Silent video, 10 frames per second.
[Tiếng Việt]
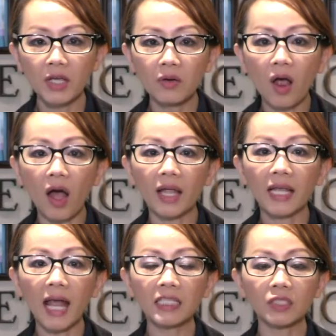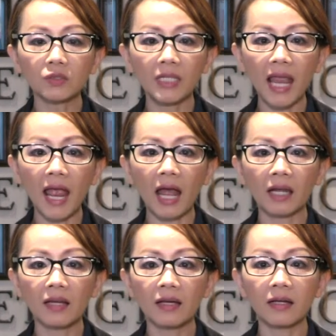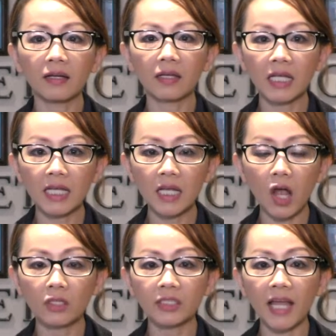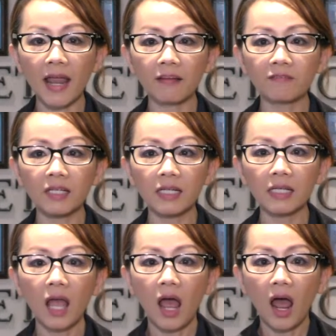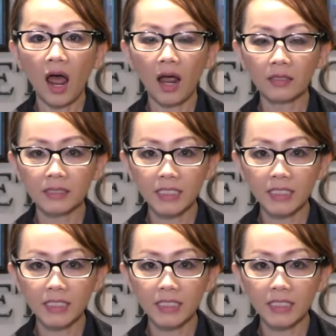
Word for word: kêu gọi các chủ nhà nên ký contract với uh,